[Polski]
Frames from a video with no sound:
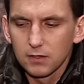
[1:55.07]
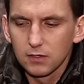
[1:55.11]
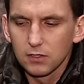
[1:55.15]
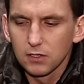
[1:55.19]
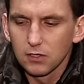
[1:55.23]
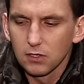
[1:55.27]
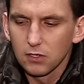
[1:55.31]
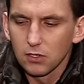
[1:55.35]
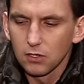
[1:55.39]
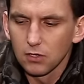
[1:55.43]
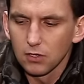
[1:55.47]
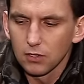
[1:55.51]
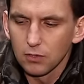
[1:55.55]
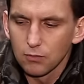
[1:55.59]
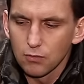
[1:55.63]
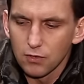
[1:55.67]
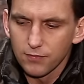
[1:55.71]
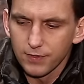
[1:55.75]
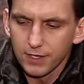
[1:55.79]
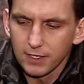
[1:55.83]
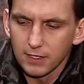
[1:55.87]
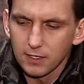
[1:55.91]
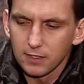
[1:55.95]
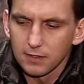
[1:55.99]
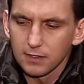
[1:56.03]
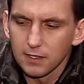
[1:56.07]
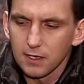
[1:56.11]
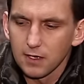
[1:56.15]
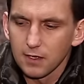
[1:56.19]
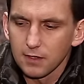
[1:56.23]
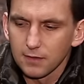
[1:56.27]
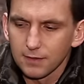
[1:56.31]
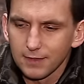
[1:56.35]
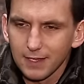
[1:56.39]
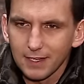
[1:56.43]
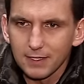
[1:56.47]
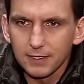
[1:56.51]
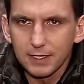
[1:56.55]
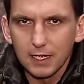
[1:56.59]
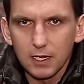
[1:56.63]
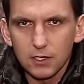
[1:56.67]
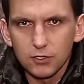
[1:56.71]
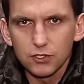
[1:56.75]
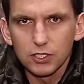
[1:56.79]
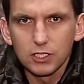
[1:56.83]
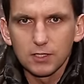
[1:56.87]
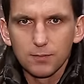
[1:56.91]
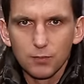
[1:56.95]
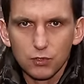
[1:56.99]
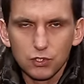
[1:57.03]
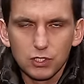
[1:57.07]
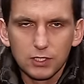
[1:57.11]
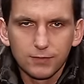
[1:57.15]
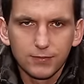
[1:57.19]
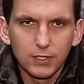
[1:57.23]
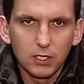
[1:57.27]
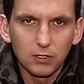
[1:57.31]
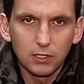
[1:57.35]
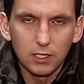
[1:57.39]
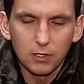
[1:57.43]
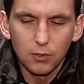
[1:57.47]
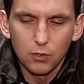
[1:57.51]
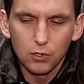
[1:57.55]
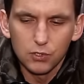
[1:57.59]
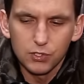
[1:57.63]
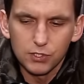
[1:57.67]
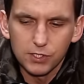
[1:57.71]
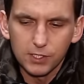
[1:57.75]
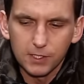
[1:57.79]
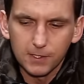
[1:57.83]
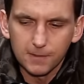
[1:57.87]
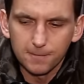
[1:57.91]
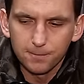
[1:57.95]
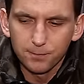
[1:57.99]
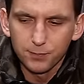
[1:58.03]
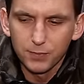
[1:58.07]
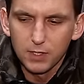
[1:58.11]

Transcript: do łowienia na najdalszych możliwych odległościach.